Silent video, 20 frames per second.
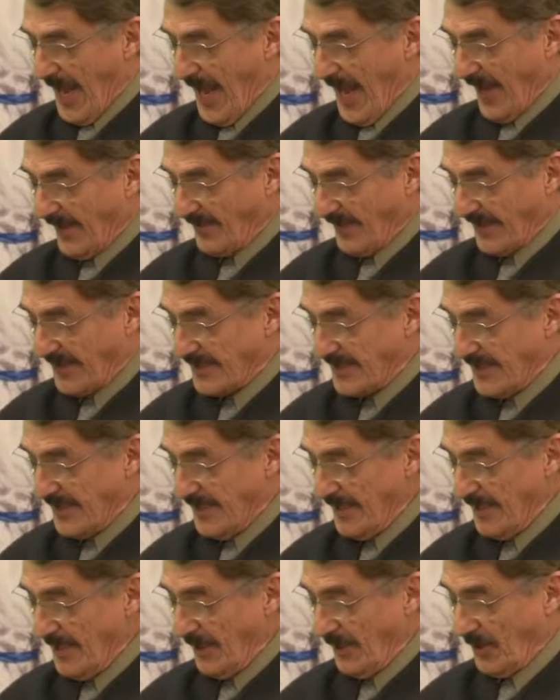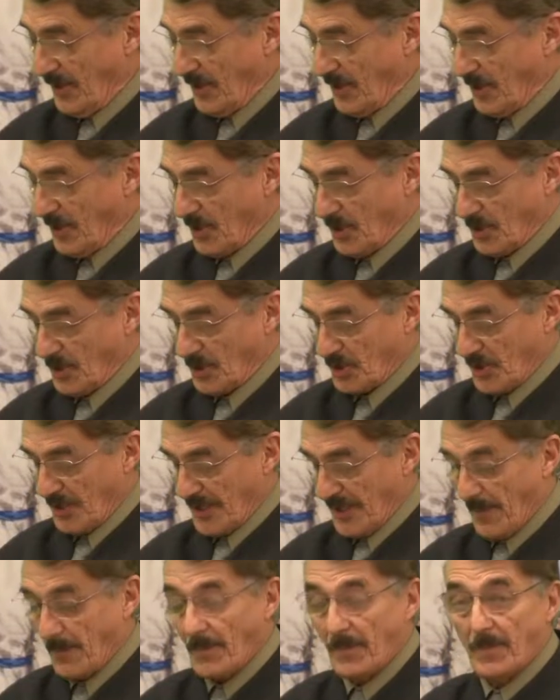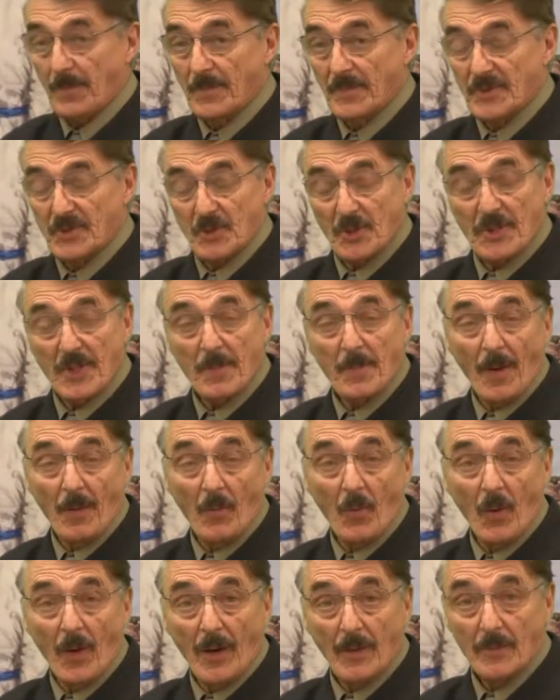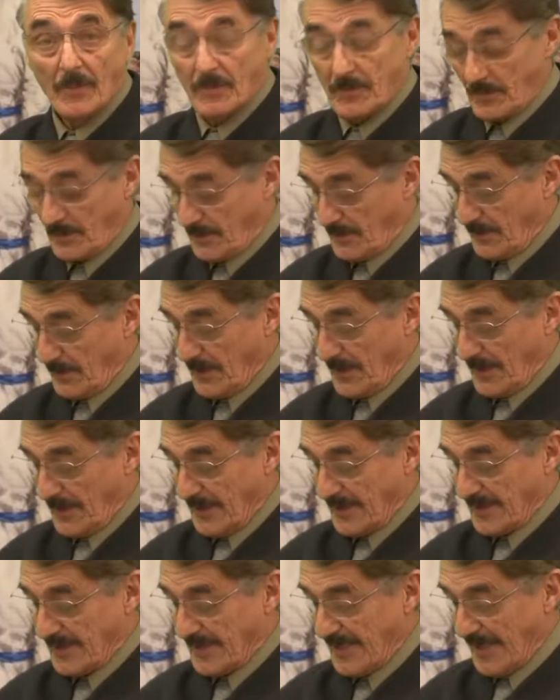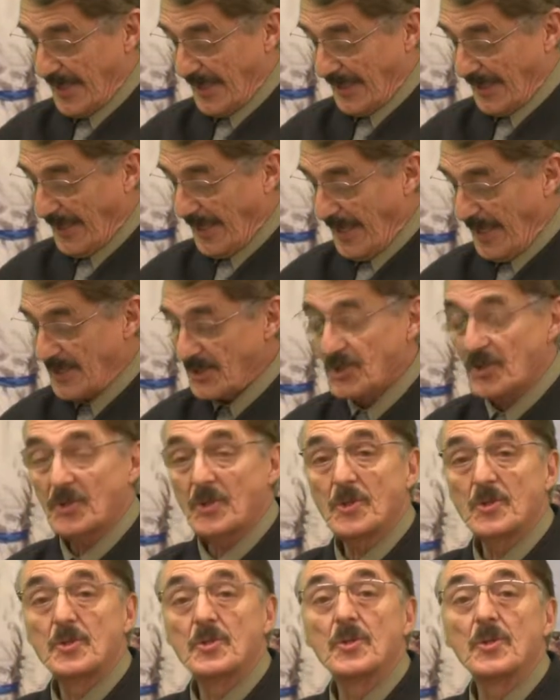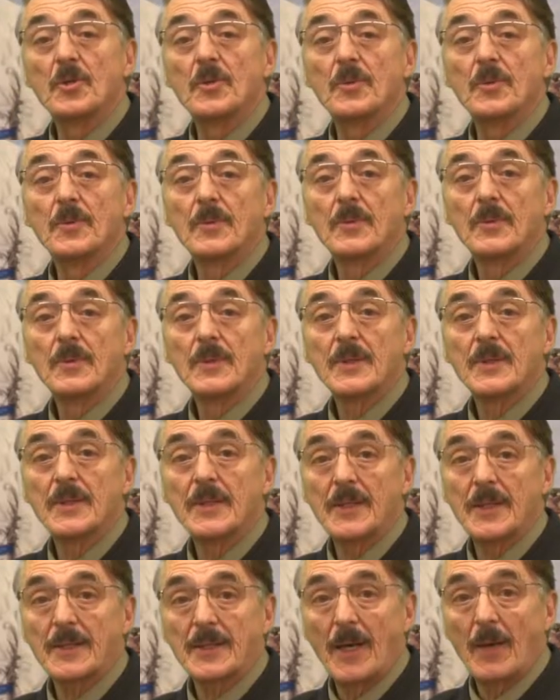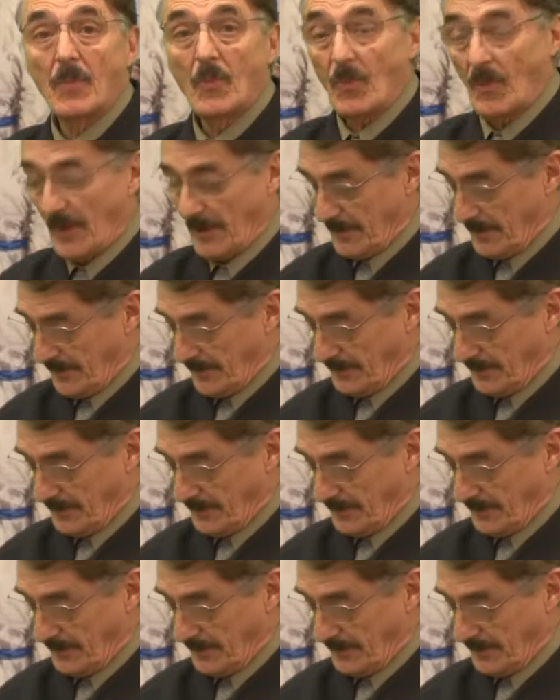À vrai dire, ce n'est pas moi. C'est la grâce de Dieu qui est en moi.